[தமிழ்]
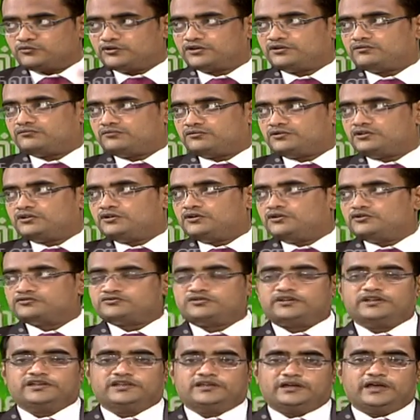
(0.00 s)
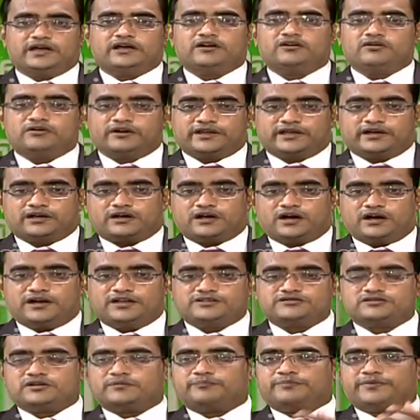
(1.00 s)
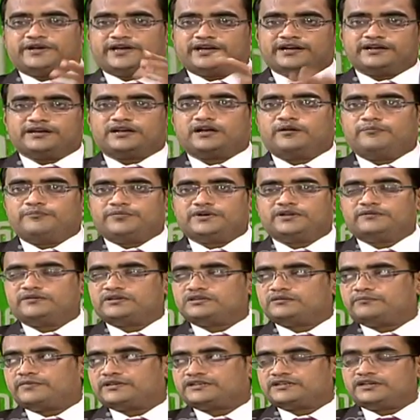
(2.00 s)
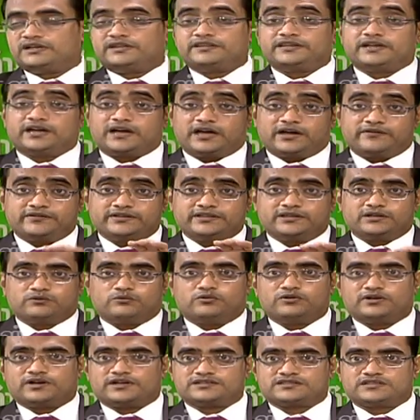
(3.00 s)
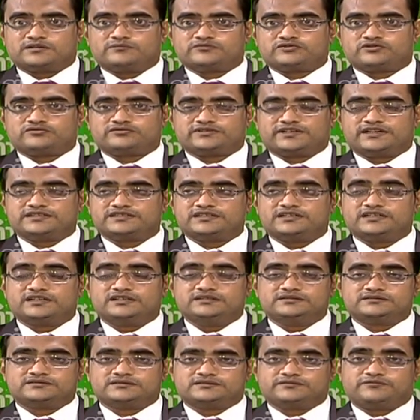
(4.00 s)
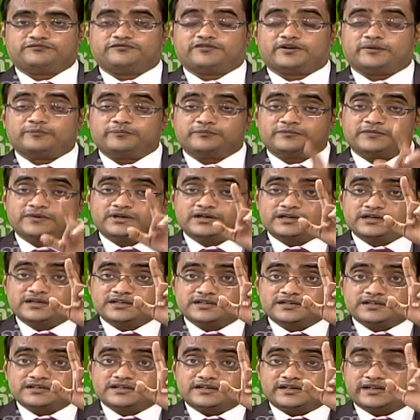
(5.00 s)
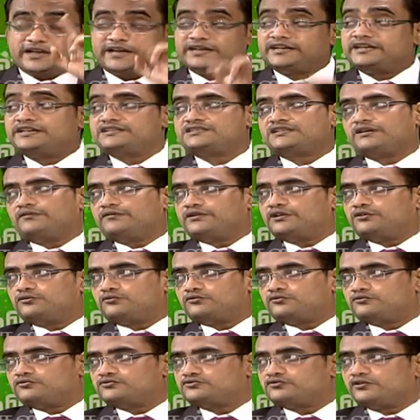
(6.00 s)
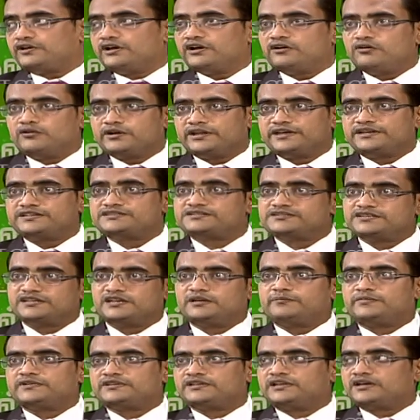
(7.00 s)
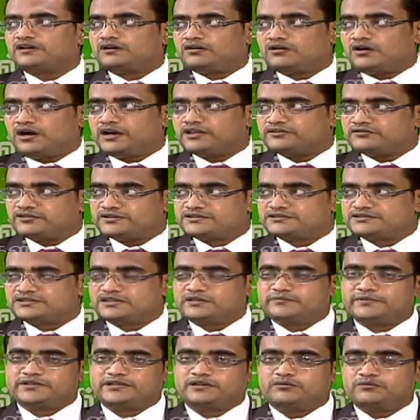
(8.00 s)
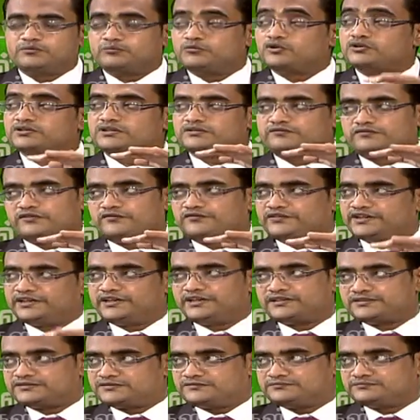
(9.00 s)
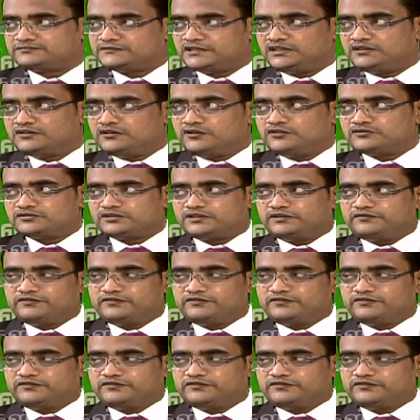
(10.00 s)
முடியும் ஸோ எங்களுடைய காலேஜோட பேரண்ட் கம்பெனி வந்து பார்த்திங்கன்னா தே ஹேவிங் தேர் ஓன் கஸ்டம்ஸ் ஹவுஸ் ஏஜென்ட்ஸ் ஃப்ரம் நைன்டீன் செவன்ட்டி டூ ஸோ எங்களோட ஹிஸ்ட்ரியை பார்த்தீங்கன்னா எங்கள் காலேஜோட ஹிஸ்ட்ரியை பார்த்தீங்கன்னா மோர் தென் ஃபிஃப்டி இயர்ஸ் ஸோ இந்த